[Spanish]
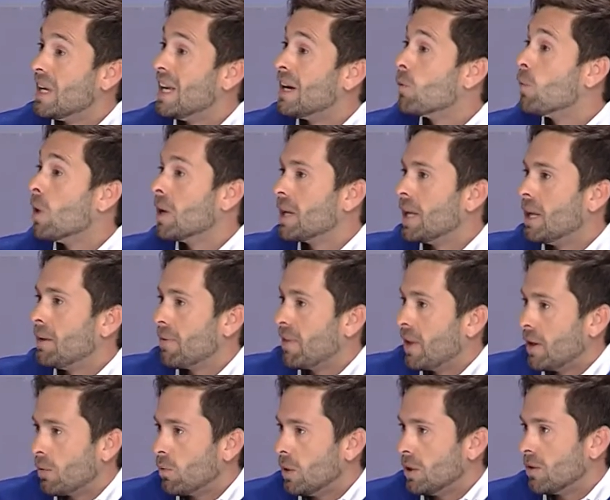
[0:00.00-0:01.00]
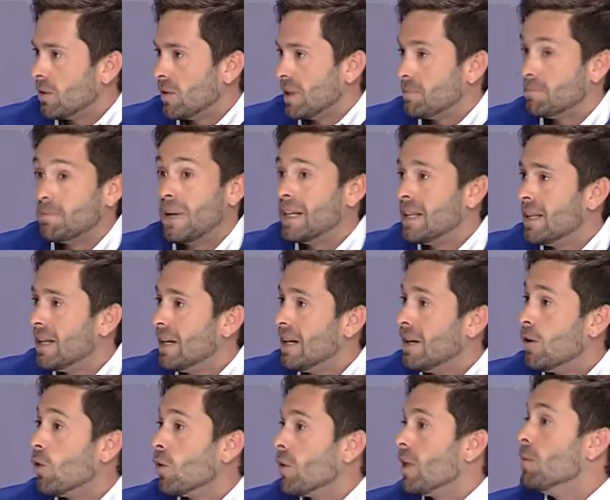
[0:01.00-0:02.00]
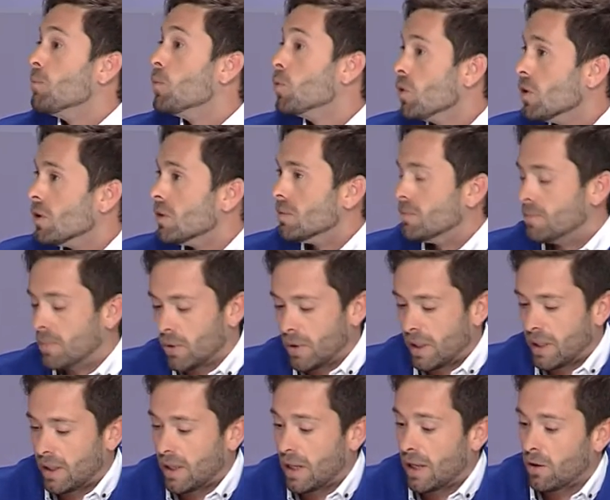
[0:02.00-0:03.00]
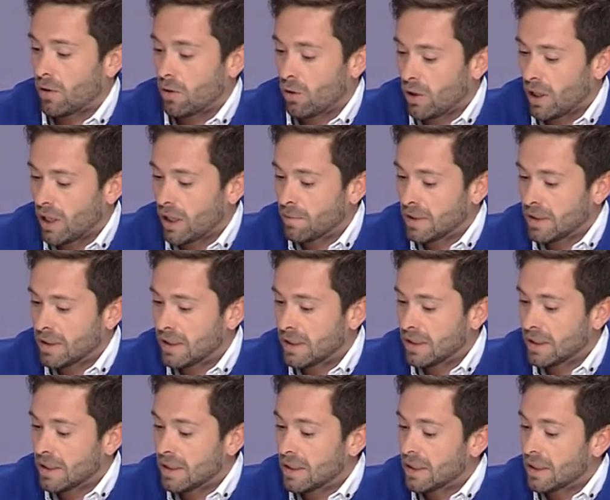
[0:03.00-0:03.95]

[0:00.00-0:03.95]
en cualquier circuito de España o del mundo, porque claro, lógicamente